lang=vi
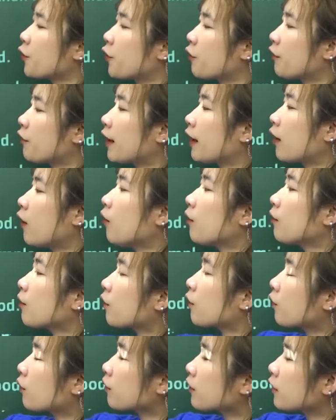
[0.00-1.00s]
nó với cụm
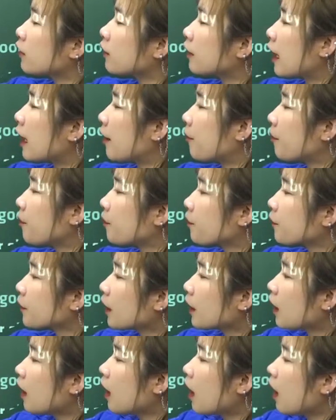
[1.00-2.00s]
từ nào
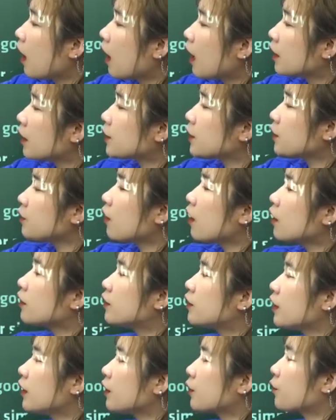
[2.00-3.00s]
to a
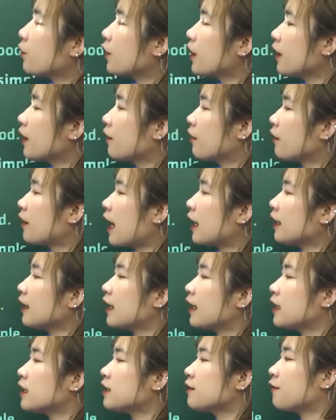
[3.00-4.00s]
degree that
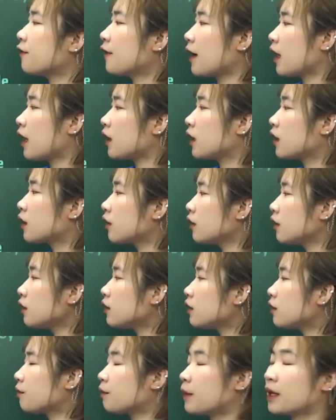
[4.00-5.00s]
is fairly good
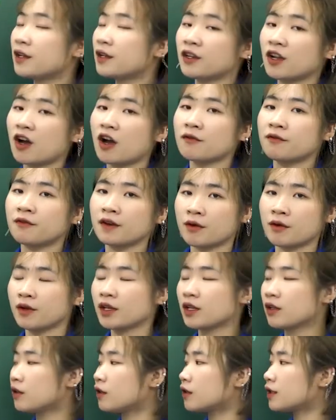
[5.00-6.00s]
but not very
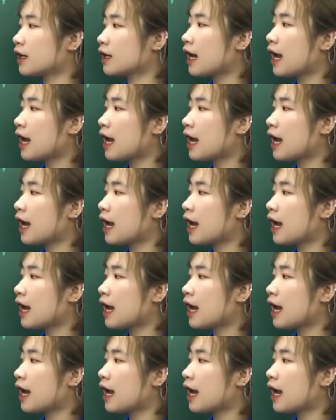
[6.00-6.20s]
good